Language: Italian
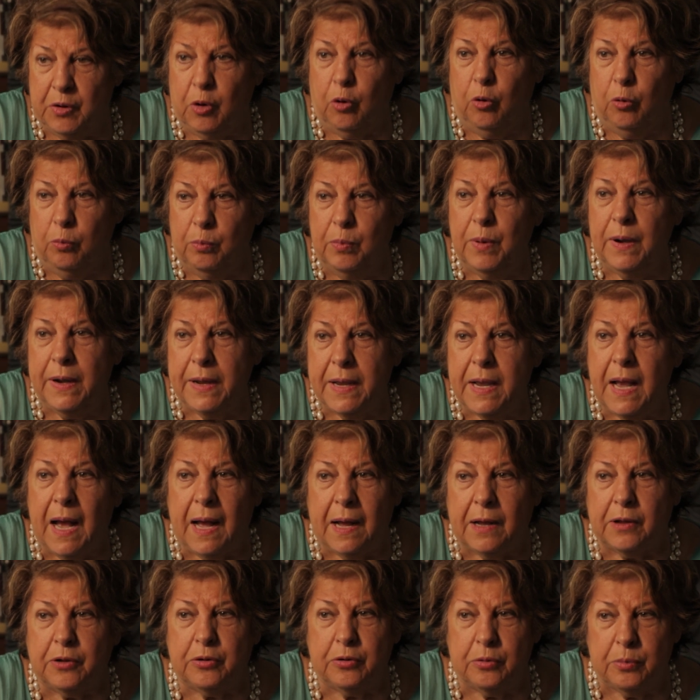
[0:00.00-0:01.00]

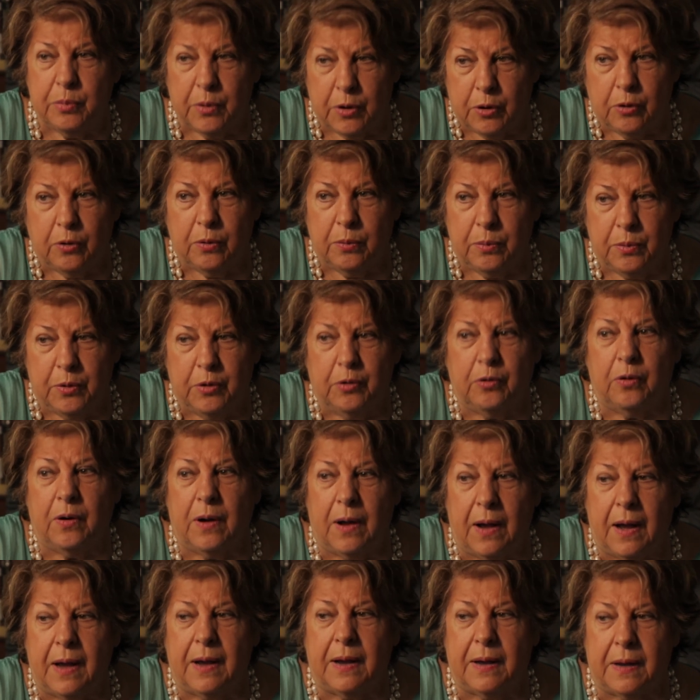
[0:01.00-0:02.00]
obbligato proprio
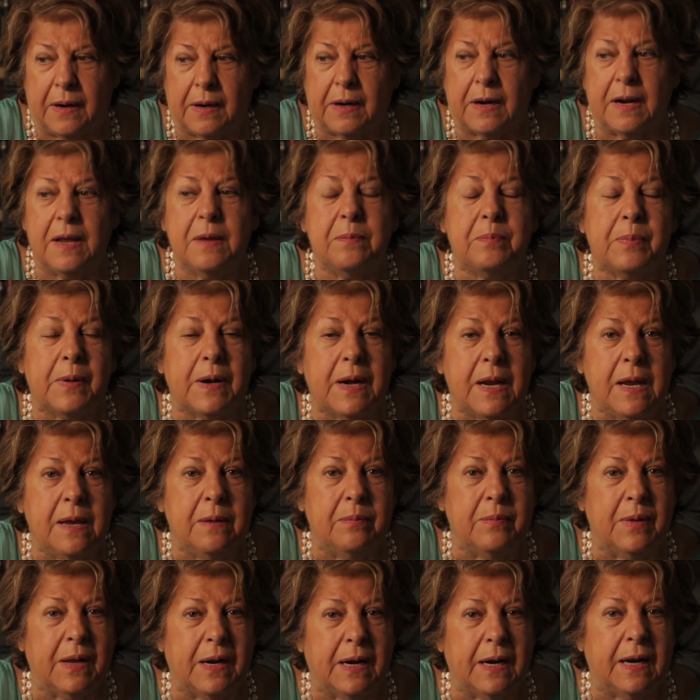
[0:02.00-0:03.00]
a
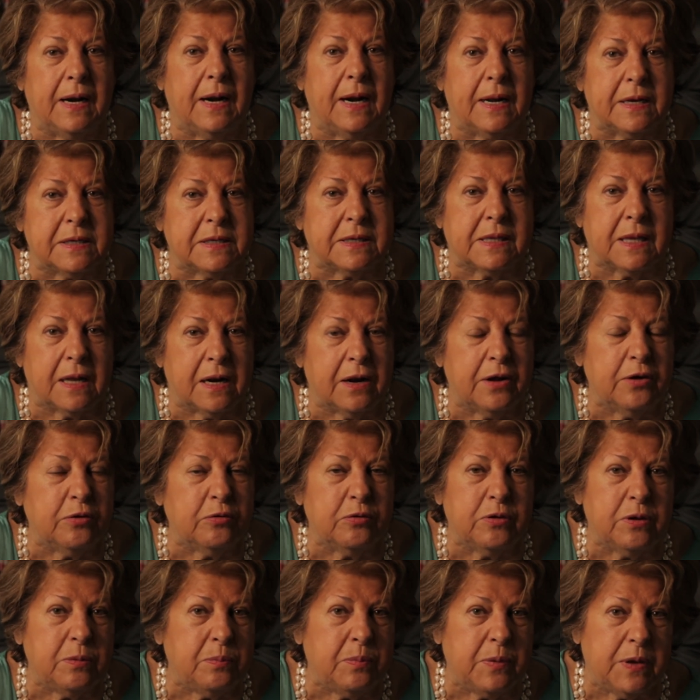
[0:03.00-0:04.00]
reprimere la
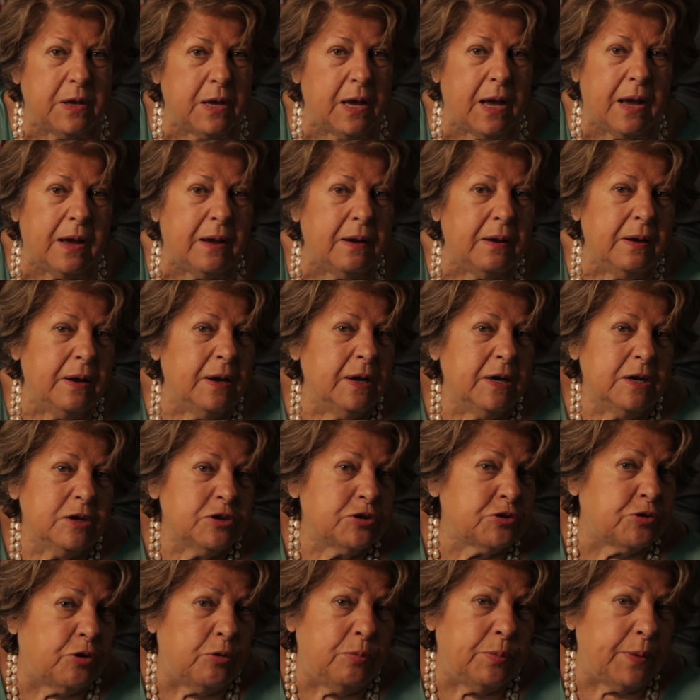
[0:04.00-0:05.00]
stereotipia,
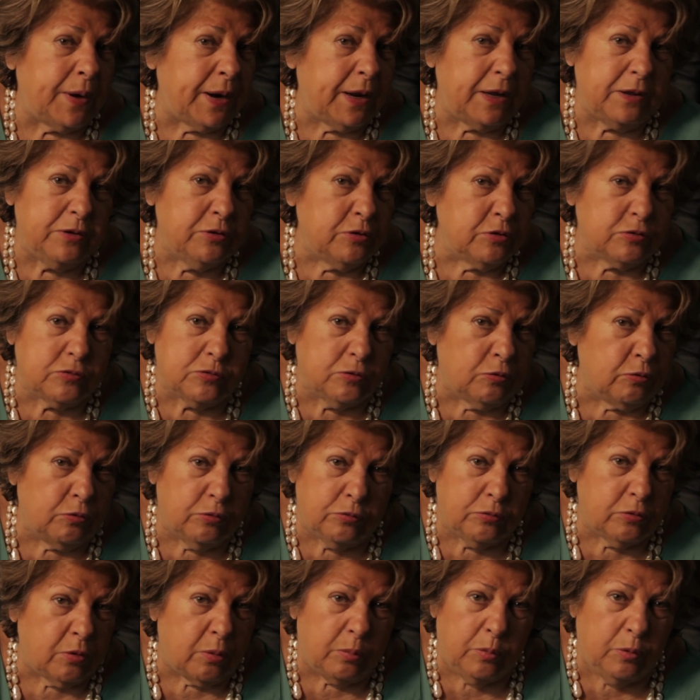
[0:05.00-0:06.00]
scoprendo
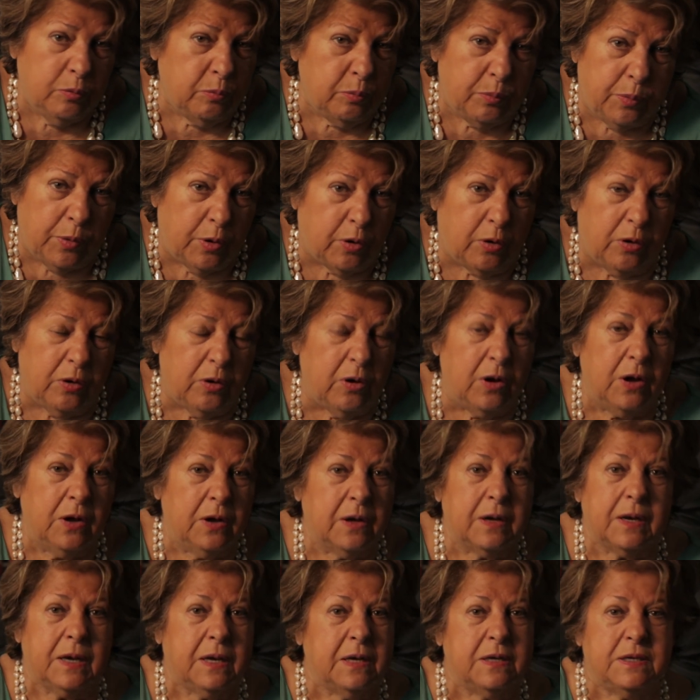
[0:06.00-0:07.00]
solo dopo un po'
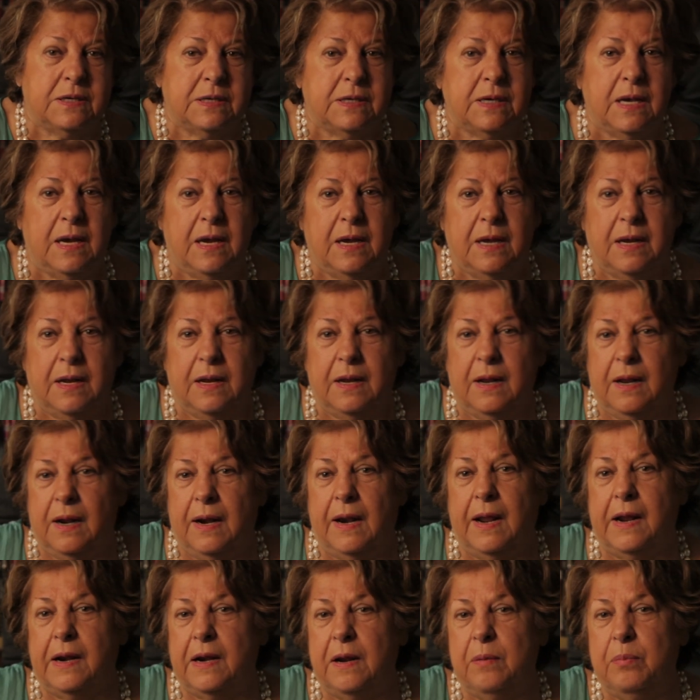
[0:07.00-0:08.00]
che se eh,
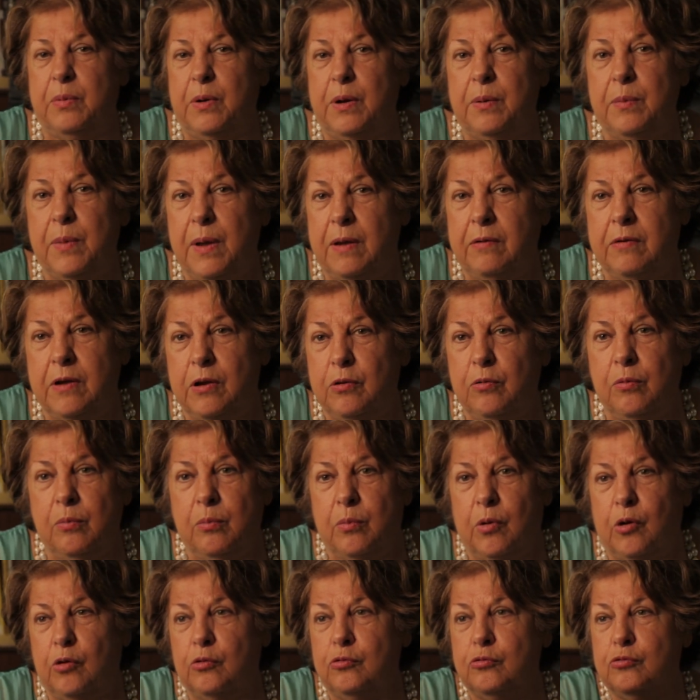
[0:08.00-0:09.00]
la reprimevi in
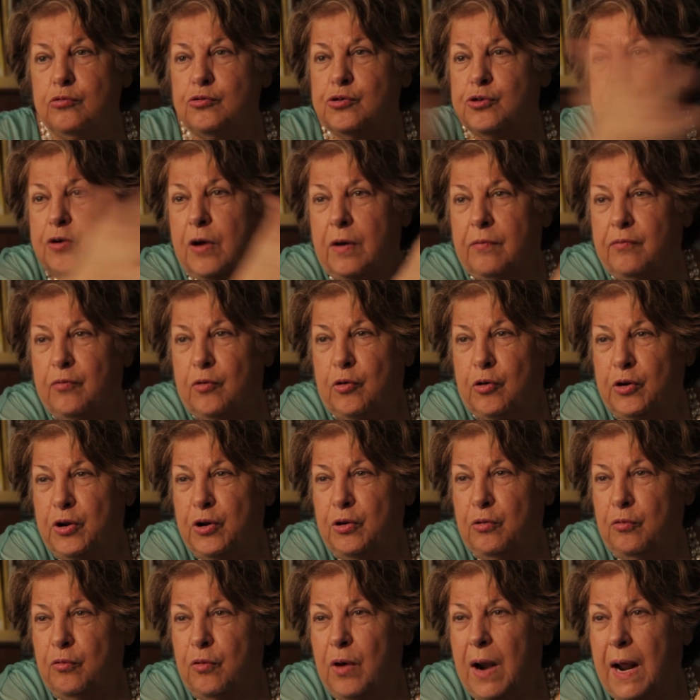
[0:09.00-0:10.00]
un modo usciva fuori
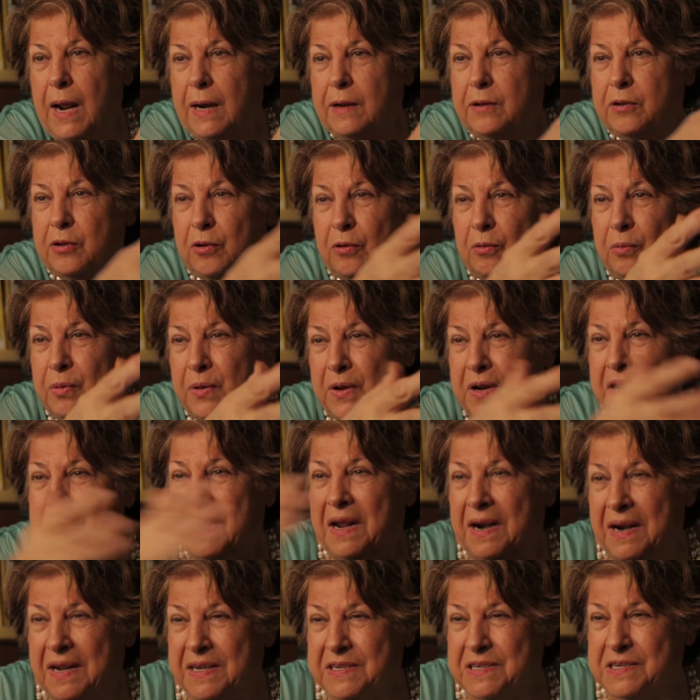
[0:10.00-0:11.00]
in un altro,
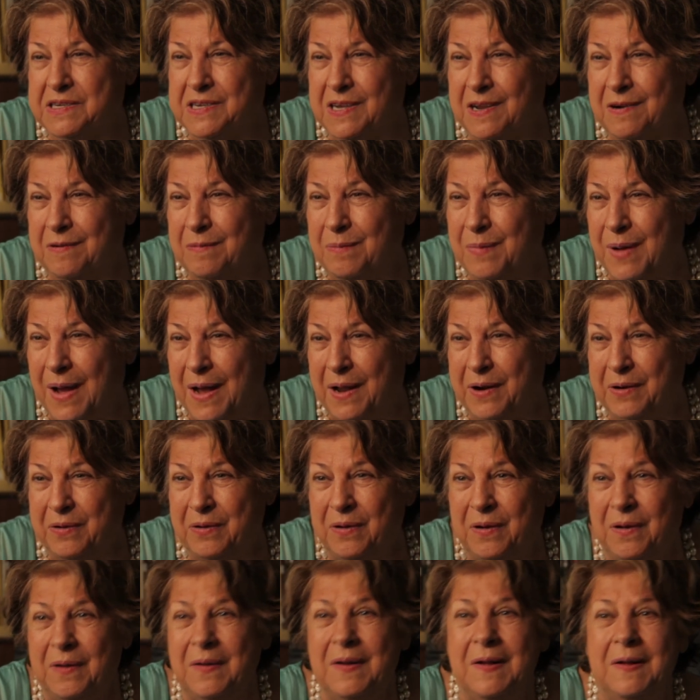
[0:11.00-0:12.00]
perché l'essere
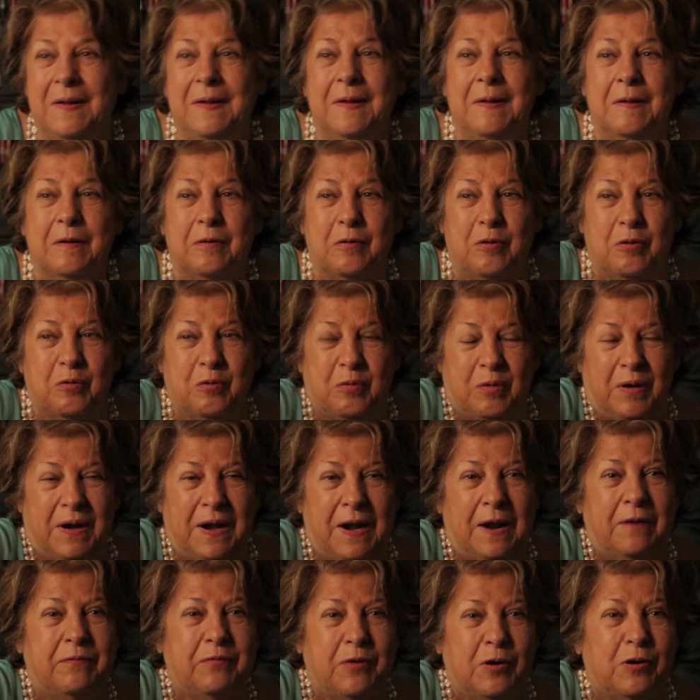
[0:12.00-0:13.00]
umano con
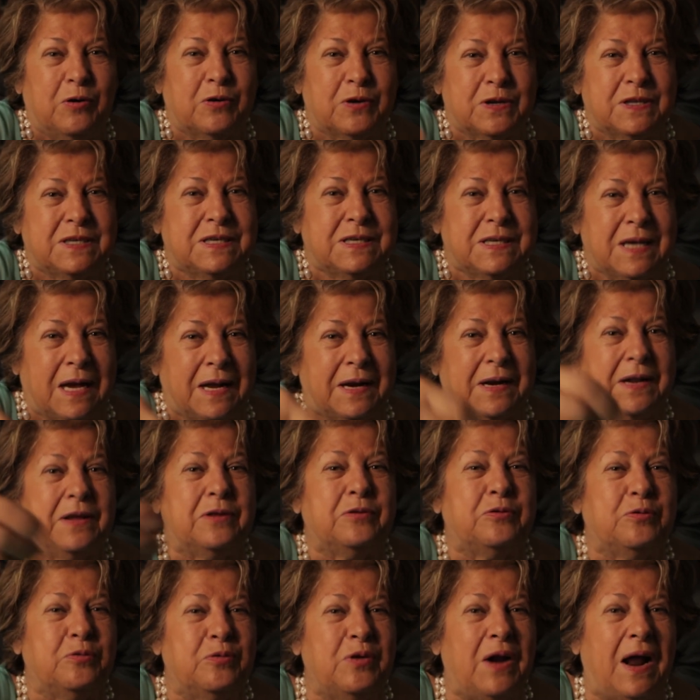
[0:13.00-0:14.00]
quella forza
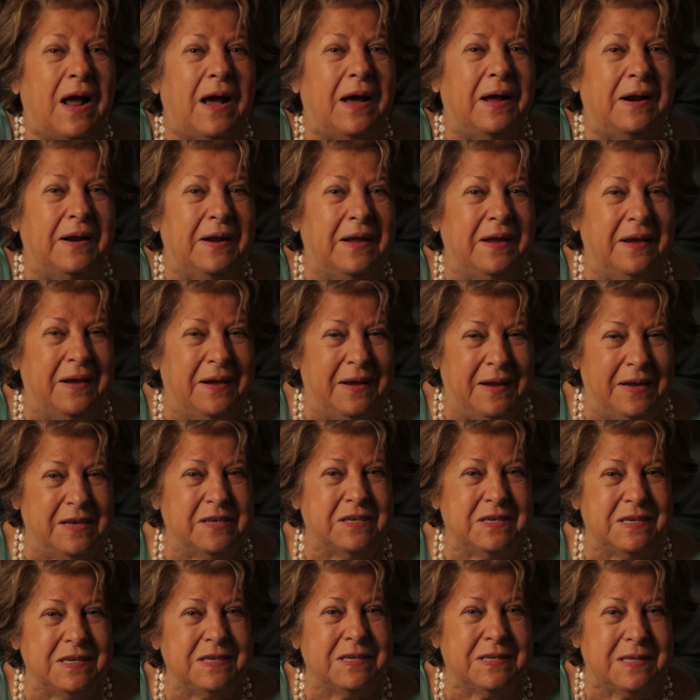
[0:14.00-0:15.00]
naturale
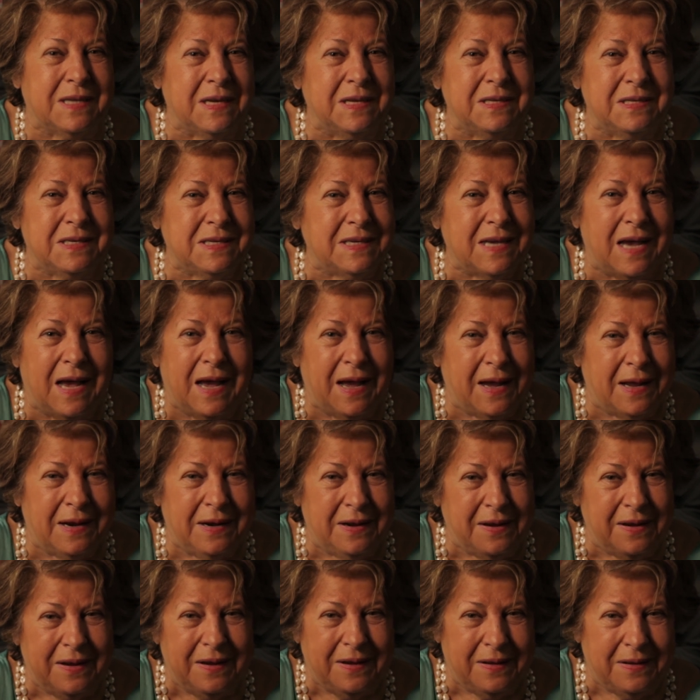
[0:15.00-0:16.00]

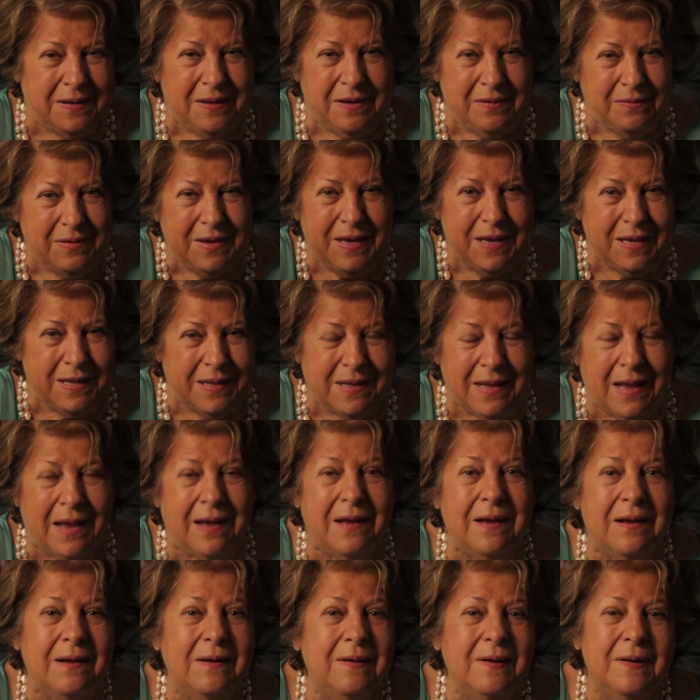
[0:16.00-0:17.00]
esistenziale di
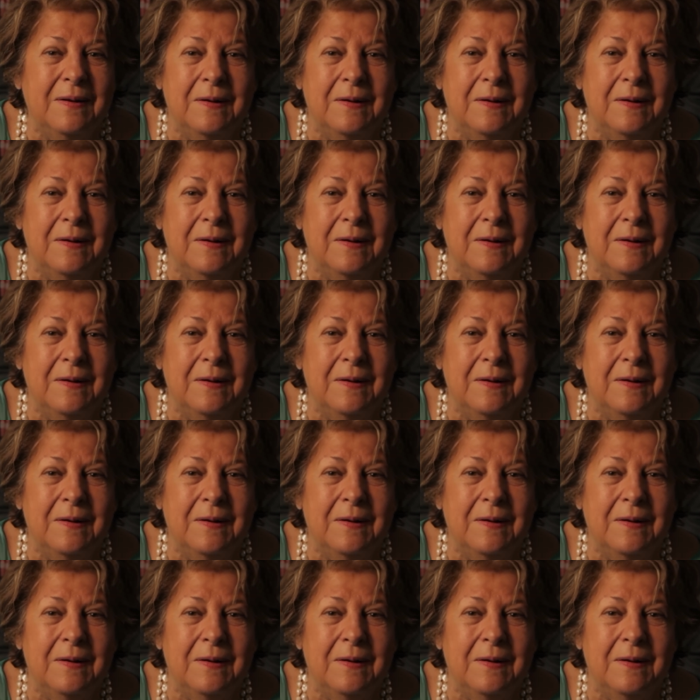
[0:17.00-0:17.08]
vita